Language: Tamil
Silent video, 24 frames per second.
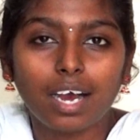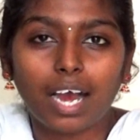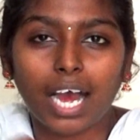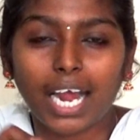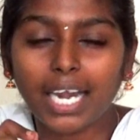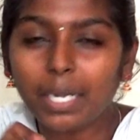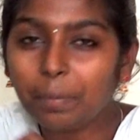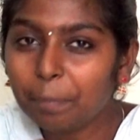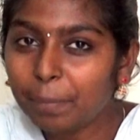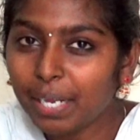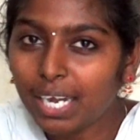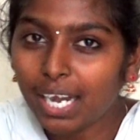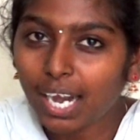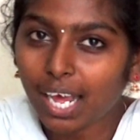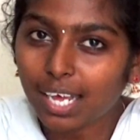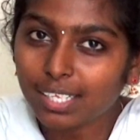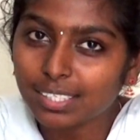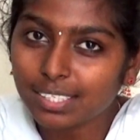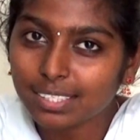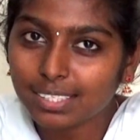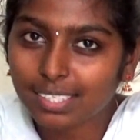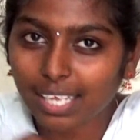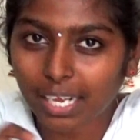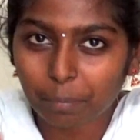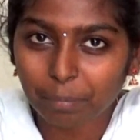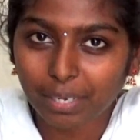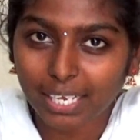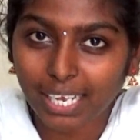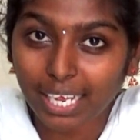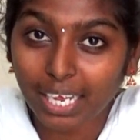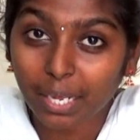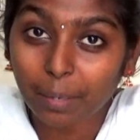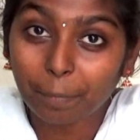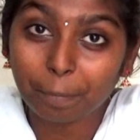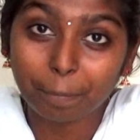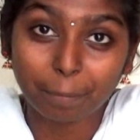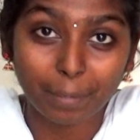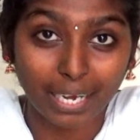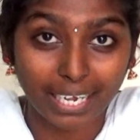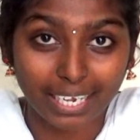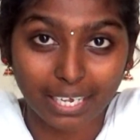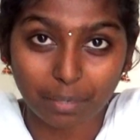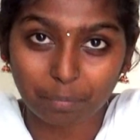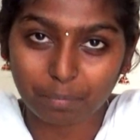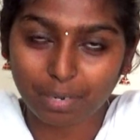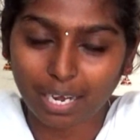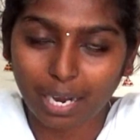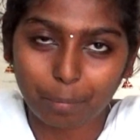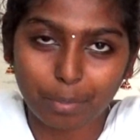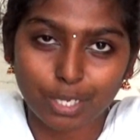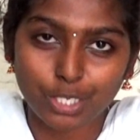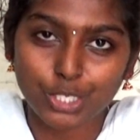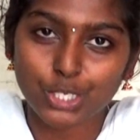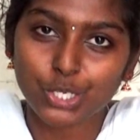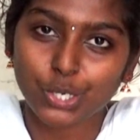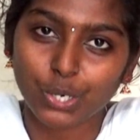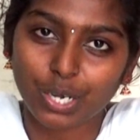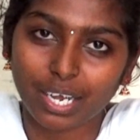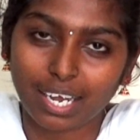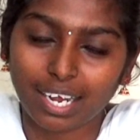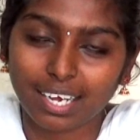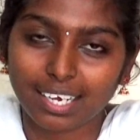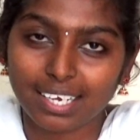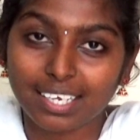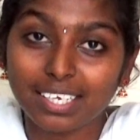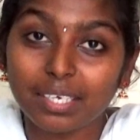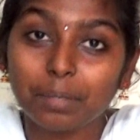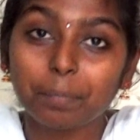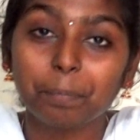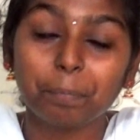அன்பில்லாத தன்மையே பயம் அப்படின்னு சொல்கிறாங்க